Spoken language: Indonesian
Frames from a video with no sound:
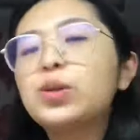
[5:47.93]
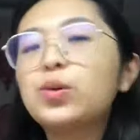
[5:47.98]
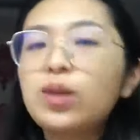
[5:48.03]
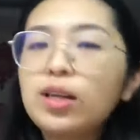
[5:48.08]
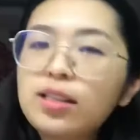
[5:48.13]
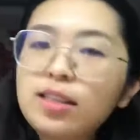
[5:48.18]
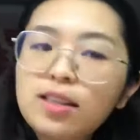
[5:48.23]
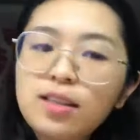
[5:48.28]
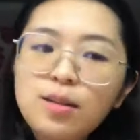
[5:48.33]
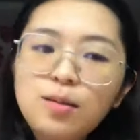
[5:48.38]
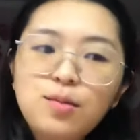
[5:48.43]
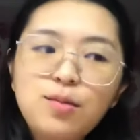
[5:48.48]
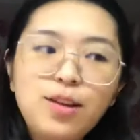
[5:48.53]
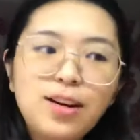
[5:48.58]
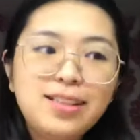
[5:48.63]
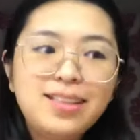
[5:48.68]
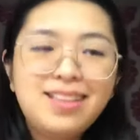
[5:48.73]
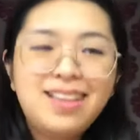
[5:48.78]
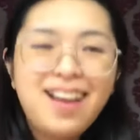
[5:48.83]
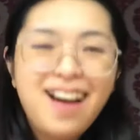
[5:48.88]
aja
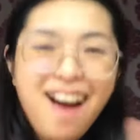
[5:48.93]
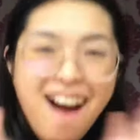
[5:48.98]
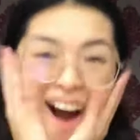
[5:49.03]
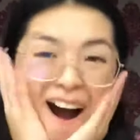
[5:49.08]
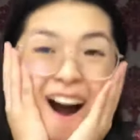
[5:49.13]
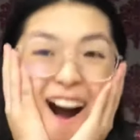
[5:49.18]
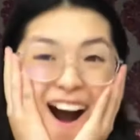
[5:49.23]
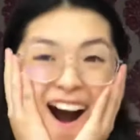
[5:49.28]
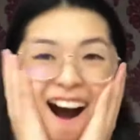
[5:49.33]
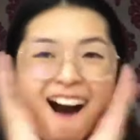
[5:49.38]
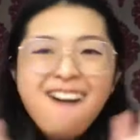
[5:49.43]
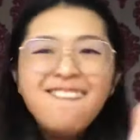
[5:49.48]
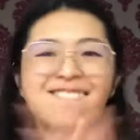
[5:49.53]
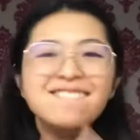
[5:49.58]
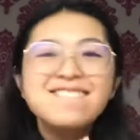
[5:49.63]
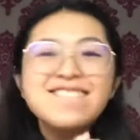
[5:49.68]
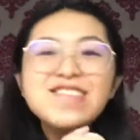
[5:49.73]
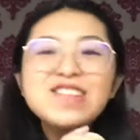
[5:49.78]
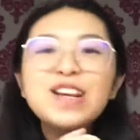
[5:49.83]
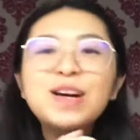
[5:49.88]
semuanya.
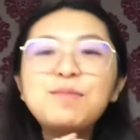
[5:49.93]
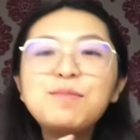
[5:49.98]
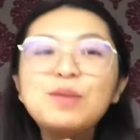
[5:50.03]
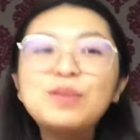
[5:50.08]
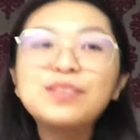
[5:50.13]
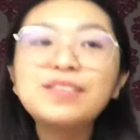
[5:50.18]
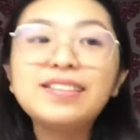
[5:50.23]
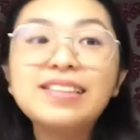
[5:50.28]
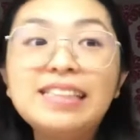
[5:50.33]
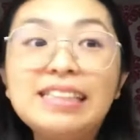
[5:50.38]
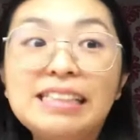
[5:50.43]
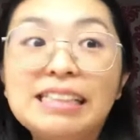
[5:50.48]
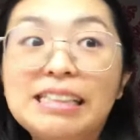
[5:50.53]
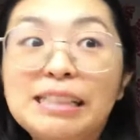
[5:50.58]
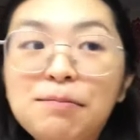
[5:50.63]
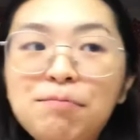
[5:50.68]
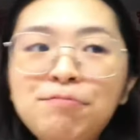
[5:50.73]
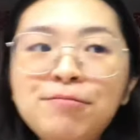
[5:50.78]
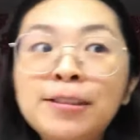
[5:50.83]
Udah mau siap.